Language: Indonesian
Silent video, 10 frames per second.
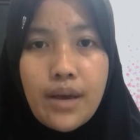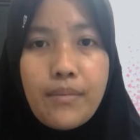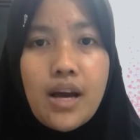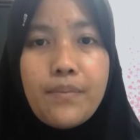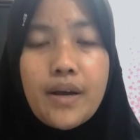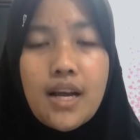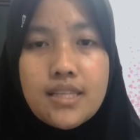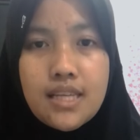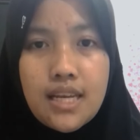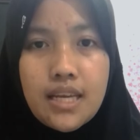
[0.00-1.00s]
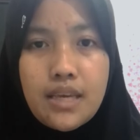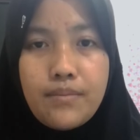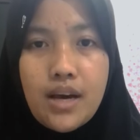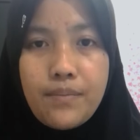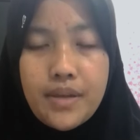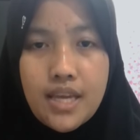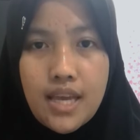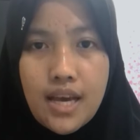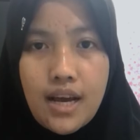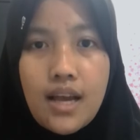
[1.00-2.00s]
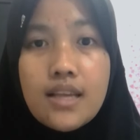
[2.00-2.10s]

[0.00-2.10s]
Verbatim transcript: maha pengasih lagi maha penyayang,